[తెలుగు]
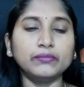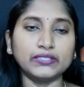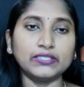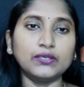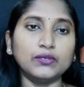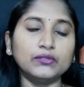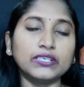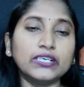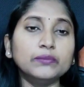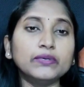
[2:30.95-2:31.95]
మంత్లో
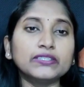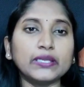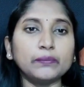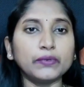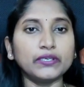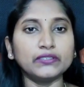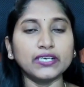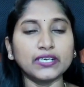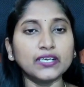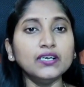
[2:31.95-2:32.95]
థర్డ్ మంత్
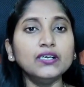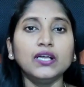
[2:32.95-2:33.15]
అయిపోయేదాకా